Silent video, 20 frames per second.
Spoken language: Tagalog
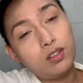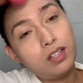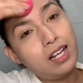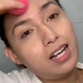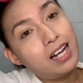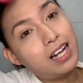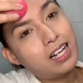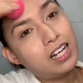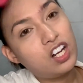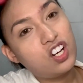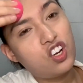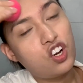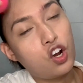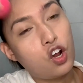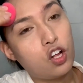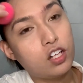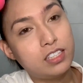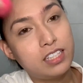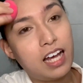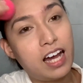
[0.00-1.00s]
lang
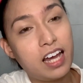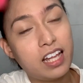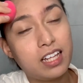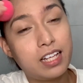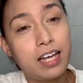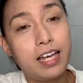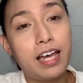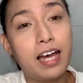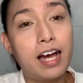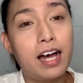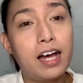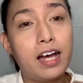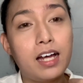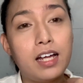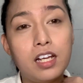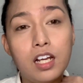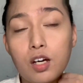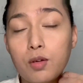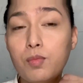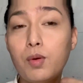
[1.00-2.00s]
nanonood sa akin kaya
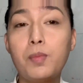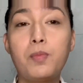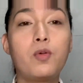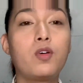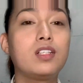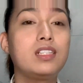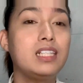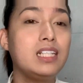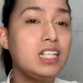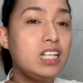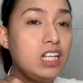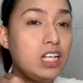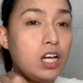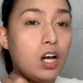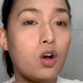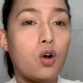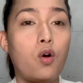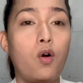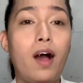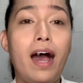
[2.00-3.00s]
nagpupursigi
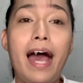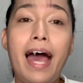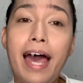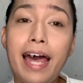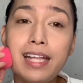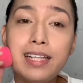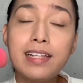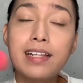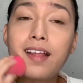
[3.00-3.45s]
ako at